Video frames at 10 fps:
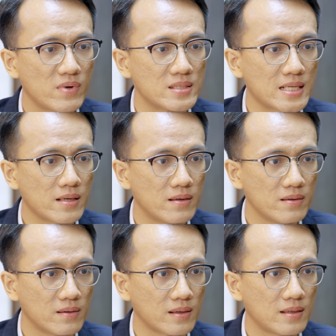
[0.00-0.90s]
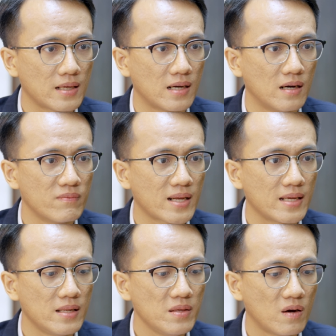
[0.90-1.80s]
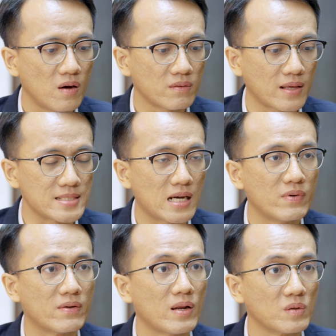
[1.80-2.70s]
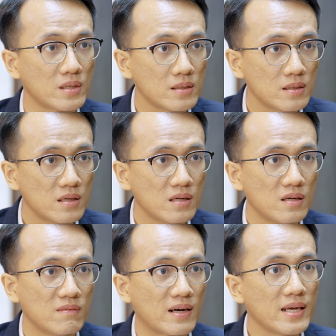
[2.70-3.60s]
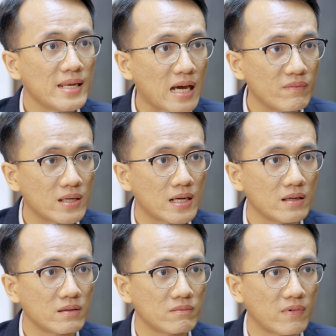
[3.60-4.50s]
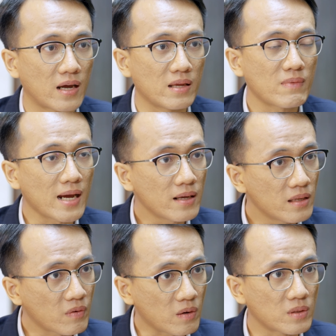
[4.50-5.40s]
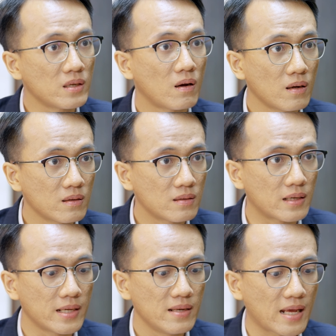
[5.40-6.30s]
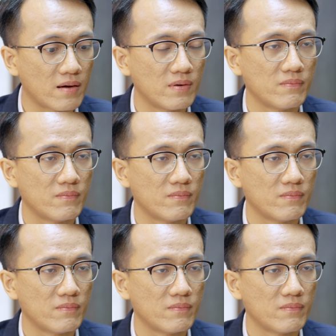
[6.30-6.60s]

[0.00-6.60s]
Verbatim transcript: cho mình xác định được là hôm nay lý do tại sao mình phải đầu tư và khi nào mình cần phải bán hết những khoản đầu tư đó là khi nào